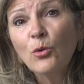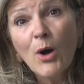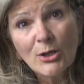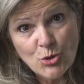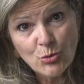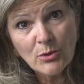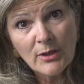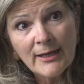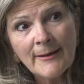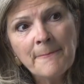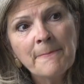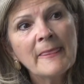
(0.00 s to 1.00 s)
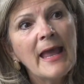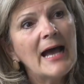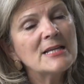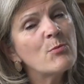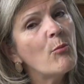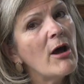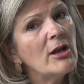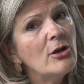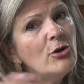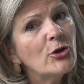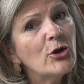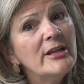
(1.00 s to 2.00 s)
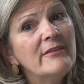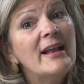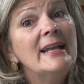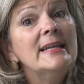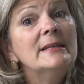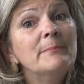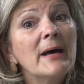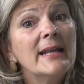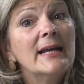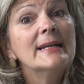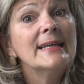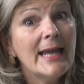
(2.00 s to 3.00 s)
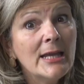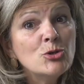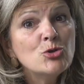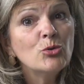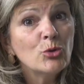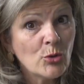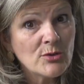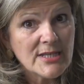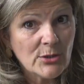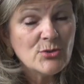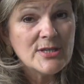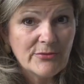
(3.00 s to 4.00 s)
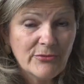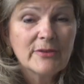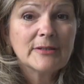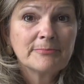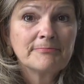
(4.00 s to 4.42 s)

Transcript: trois jours, à ce moment-là, le code est valide pendant 15 jours consécutifs.